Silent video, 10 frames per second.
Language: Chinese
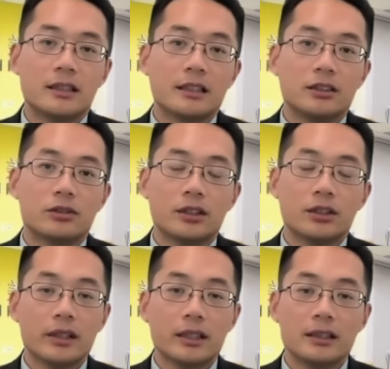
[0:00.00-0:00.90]
以呢，这个就
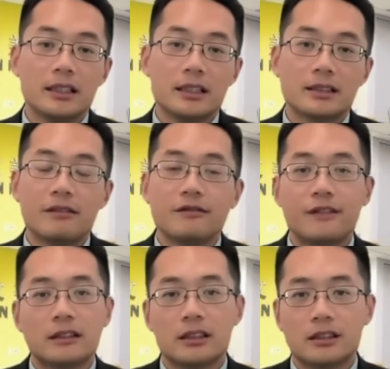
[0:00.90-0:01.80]
是有一个第
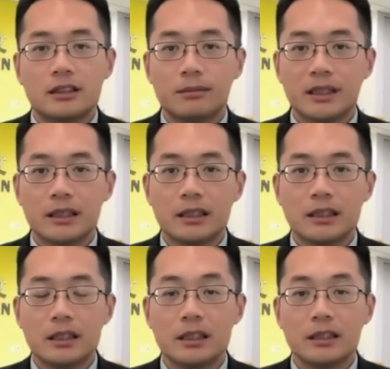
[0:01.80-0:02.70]
三方的这么一
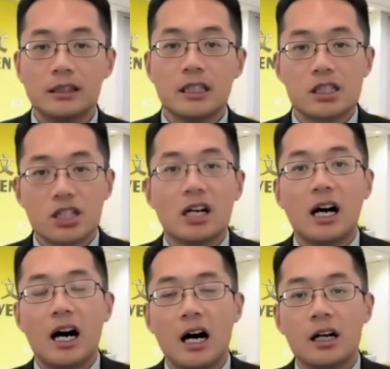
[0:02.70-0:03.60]
个认
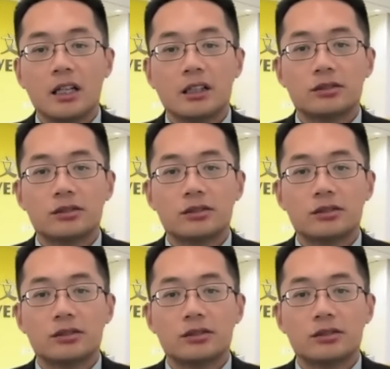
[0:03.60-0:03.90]
证哈。